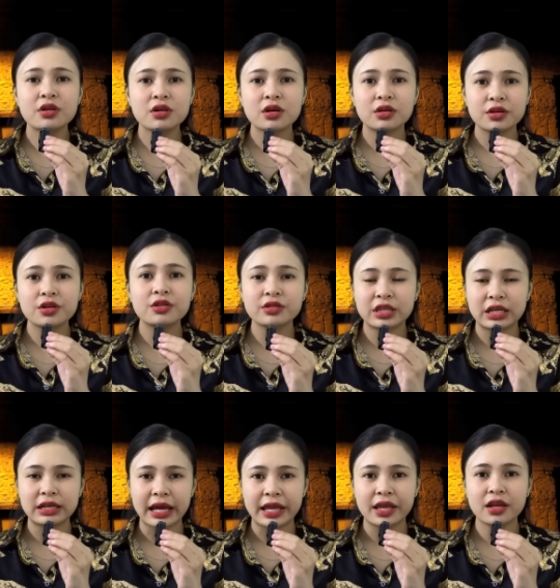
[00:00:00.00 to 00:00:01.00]
đưa đưa
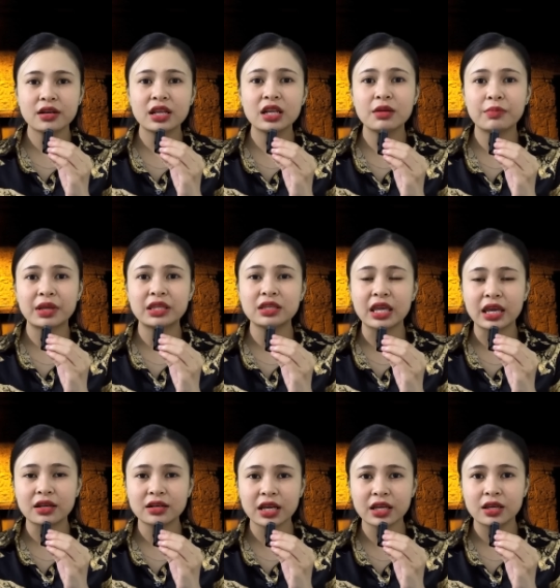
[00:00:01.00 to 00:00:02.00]
chị này đi lên bệnh
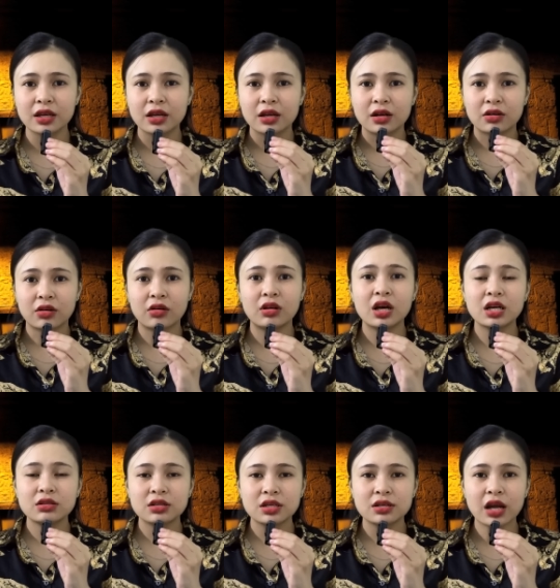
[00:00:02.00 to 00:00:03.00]
viện đi. Rồi
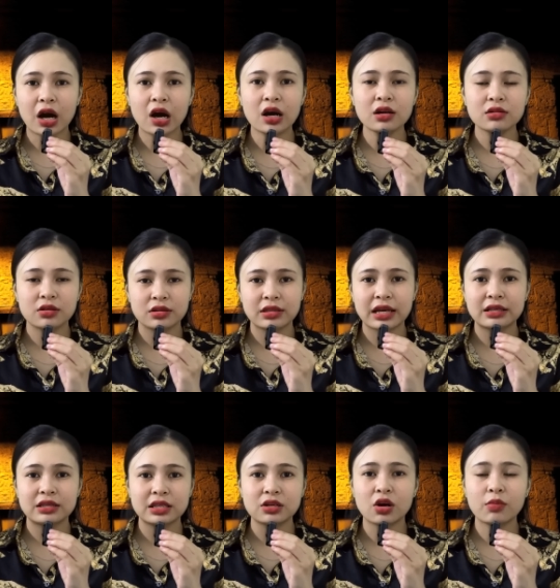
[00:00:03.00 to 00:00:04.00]
lên trên đó người
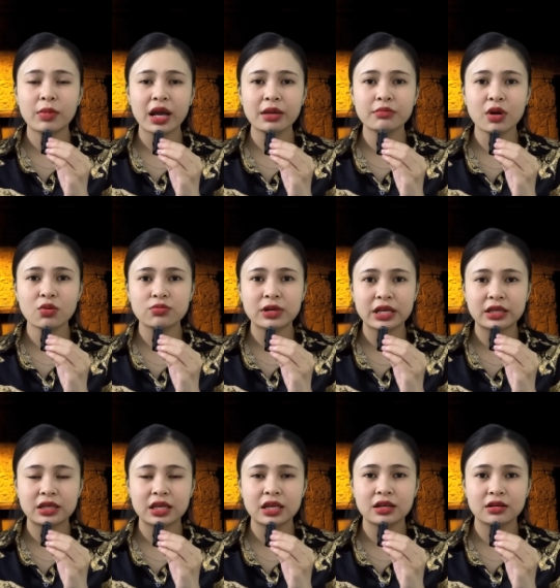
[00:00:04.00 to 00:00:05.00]
ta sẽ có máy móc
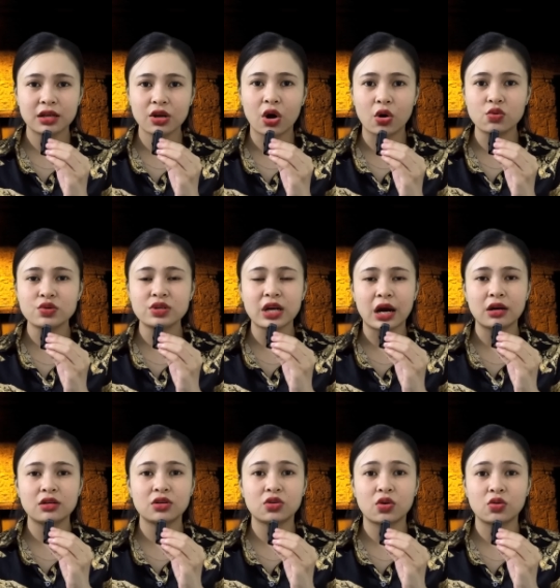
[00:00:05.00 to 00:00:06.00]
này kia để hỗ
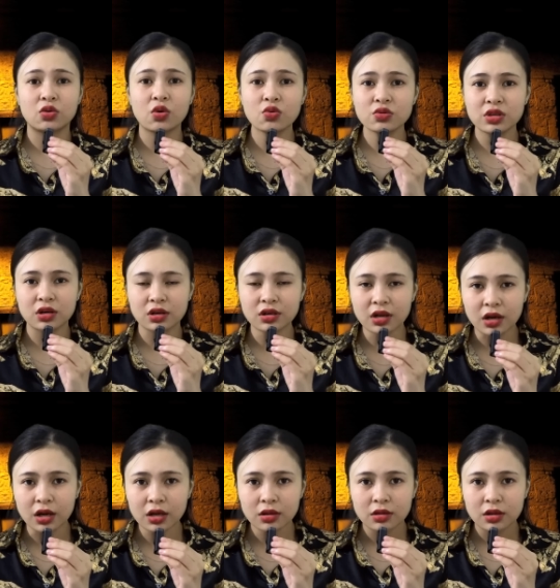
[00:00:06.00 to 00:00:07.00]
trợ rồi còn cứu chữa
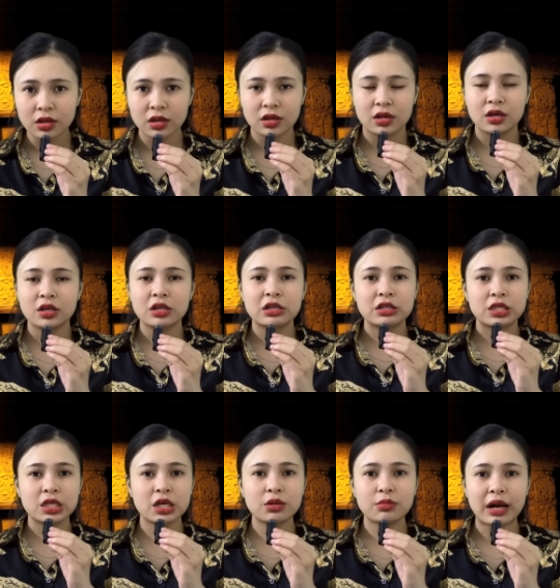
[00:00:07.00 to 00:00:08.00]
nữa.
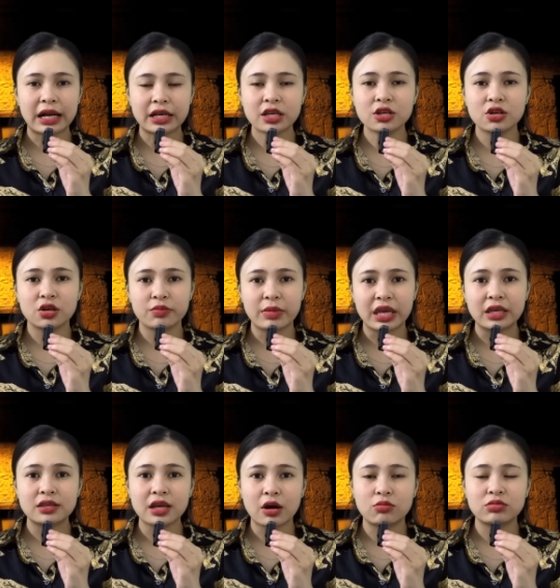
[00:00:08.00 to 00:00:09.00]
Nhưng mà cái người
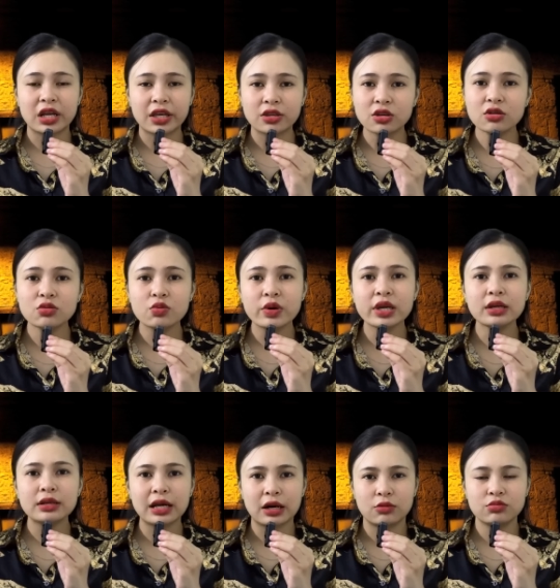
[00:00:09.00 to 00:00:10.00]
mẹ chồng này nhất
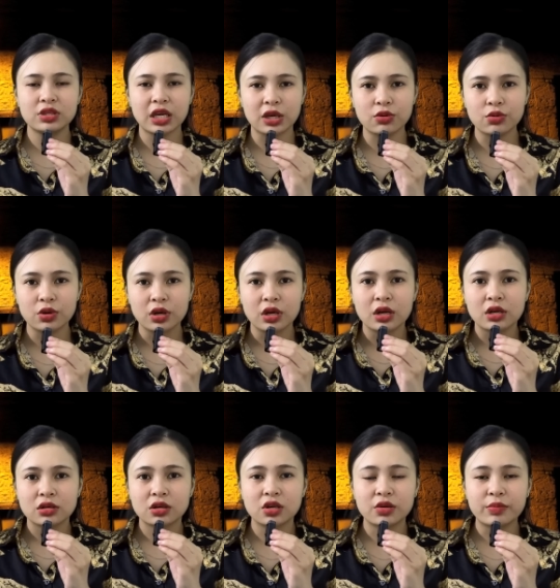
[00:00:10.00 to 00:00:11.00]
quyết là không chịu.
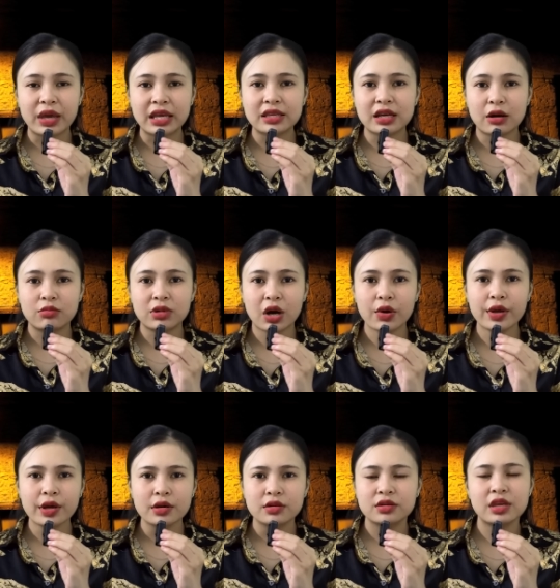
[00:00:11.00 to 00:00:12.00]
Người mẹ chồng
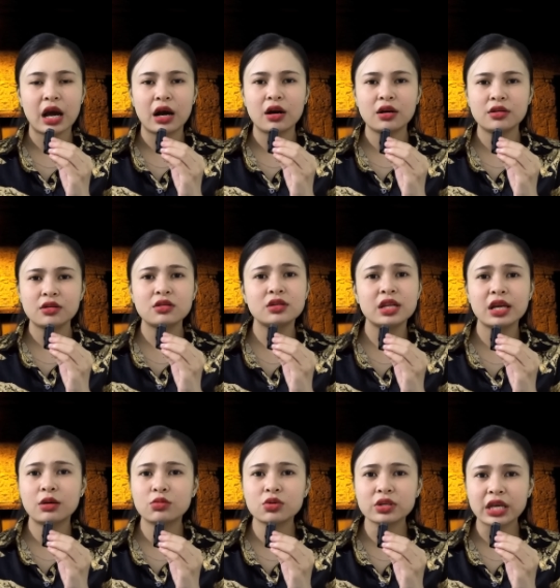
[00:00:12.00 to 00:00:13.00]
nói, vợ đưa
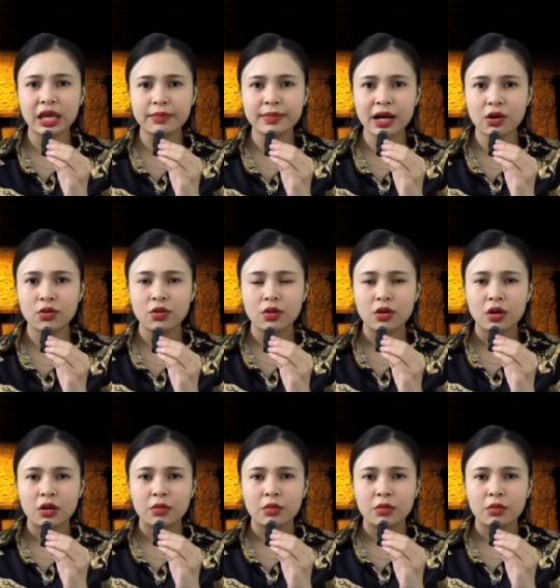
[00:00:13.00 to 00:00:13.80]
đi không có kịp đâu.